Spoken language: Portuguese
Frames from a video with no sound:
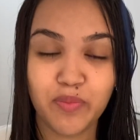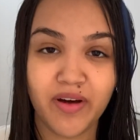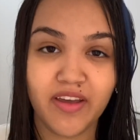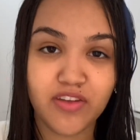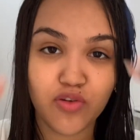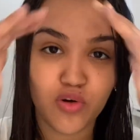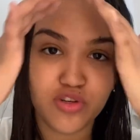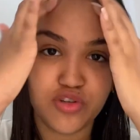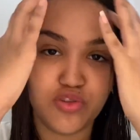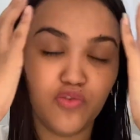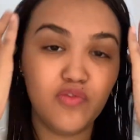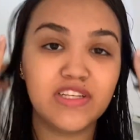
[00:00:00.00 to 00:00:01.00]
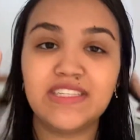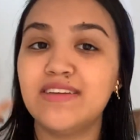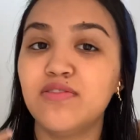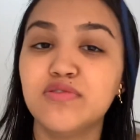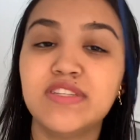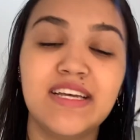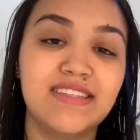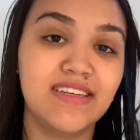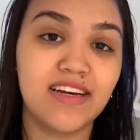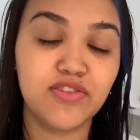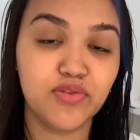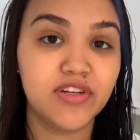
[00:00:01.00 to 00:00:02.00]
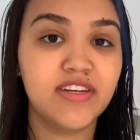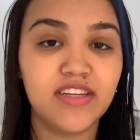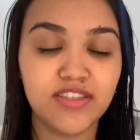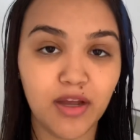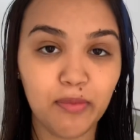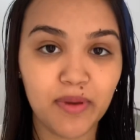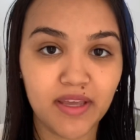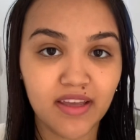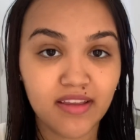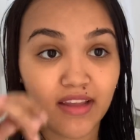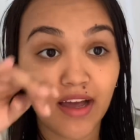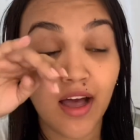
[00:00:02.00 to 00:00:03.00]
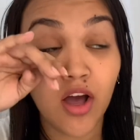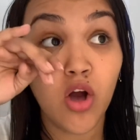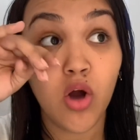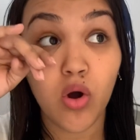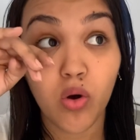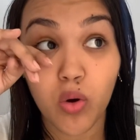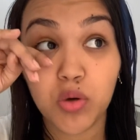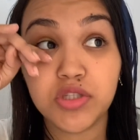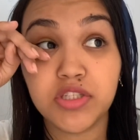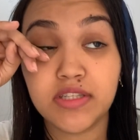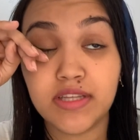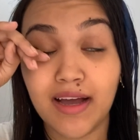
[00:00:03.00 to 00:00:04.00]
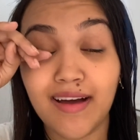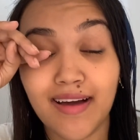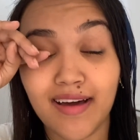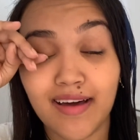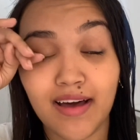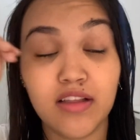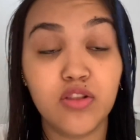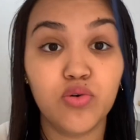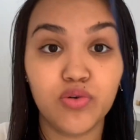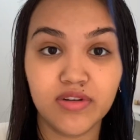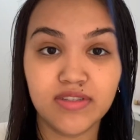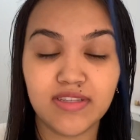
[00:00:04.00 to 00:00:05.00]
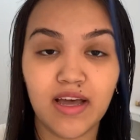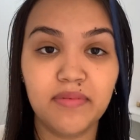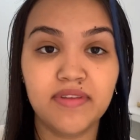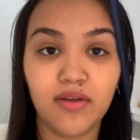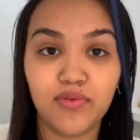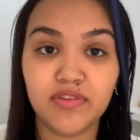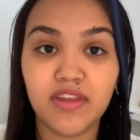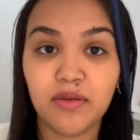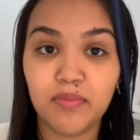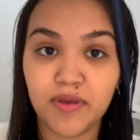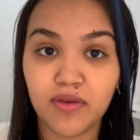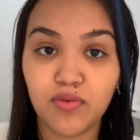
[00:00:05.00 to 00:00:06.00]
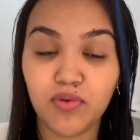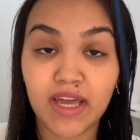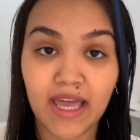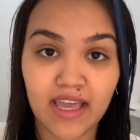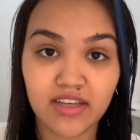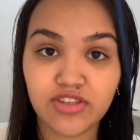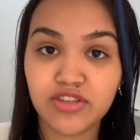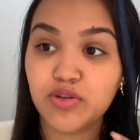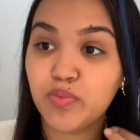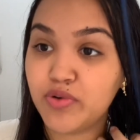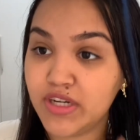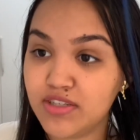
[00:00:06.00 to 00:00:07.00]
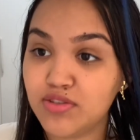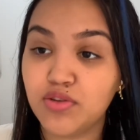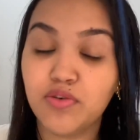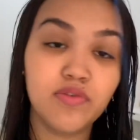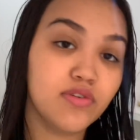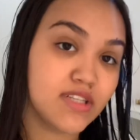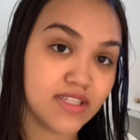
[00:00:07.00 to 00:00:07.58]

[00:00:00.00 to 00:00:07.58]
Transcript: porém hoje eu não vou usar secador nem chapinha, tá? Hoje tá calor, sabe? Tá um tempinho quente, então por isso eu não vou usar